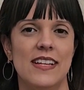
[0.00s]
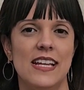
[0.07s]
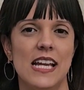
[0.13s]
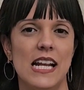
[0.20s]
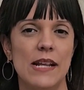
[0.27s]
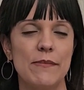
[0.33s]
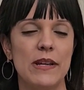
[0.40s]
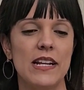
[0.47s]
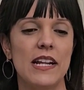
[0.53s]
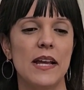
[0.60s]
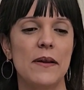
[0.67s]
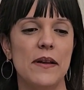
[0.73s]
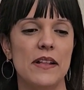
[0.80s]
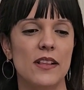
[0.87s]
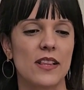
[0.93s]

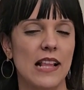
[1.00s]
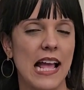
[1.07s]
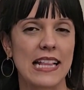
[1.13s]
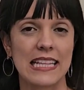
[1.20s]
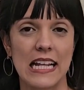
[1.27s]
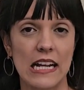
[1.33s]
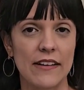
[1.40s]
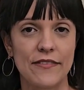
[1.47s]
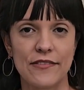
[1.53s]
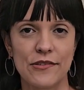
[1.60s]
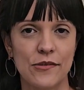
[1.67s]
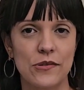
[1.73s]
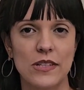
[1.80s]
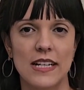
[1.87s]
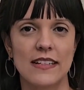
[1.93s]
Eliminé hasta las
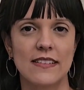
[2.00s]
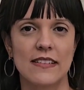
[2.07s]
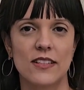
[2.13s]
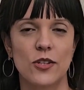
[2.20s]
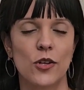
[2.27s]
frutas,